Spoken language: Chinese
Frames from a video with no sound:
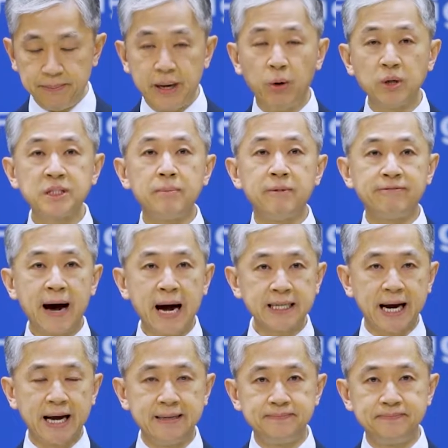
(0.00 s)
美国怎么发
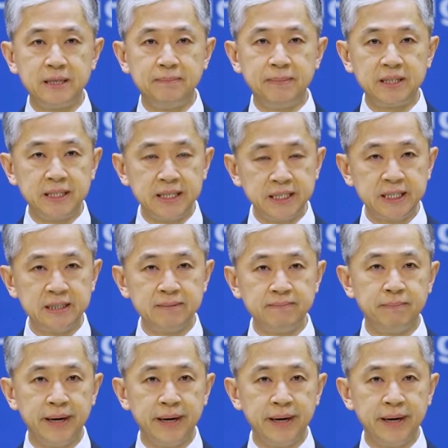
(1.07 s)
展，怎么提升